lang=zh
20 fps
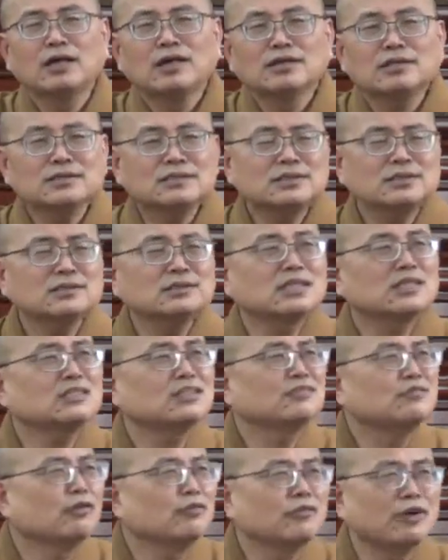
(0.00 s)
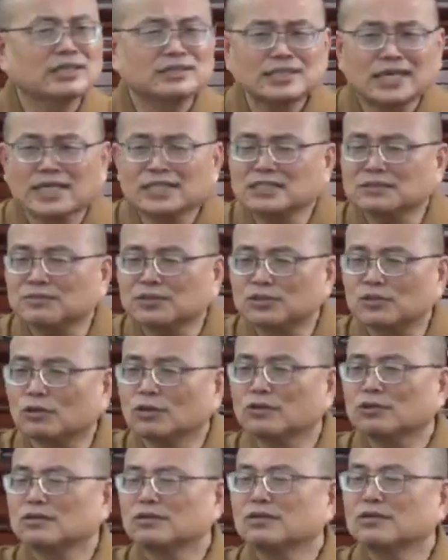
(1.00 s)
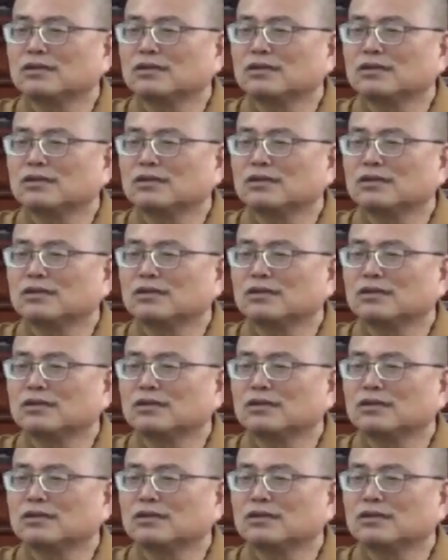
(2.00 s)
跟世间的佛法差这么多？